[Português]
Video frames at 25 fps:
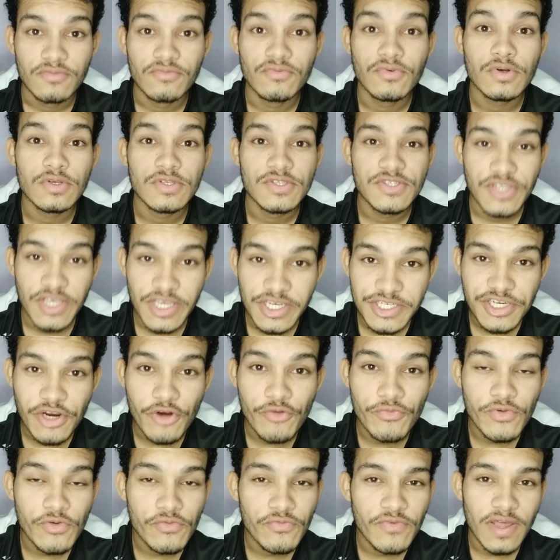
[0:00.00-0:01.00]
Você já
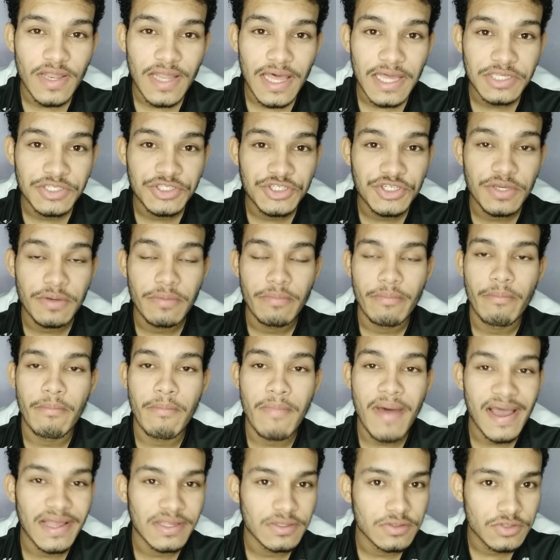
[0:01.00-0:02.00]
ouviu falar de
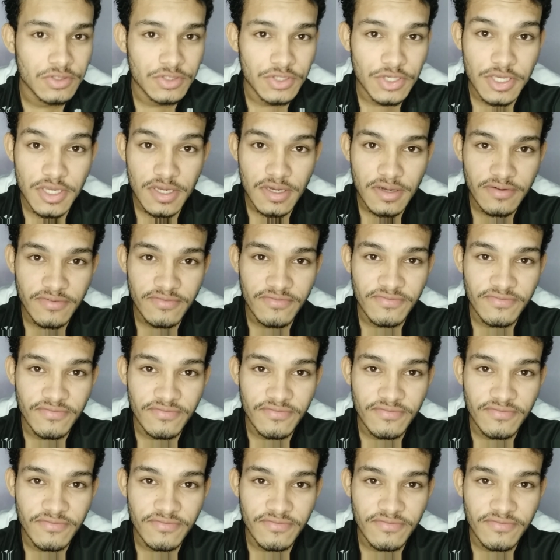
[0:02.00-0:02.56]
Matia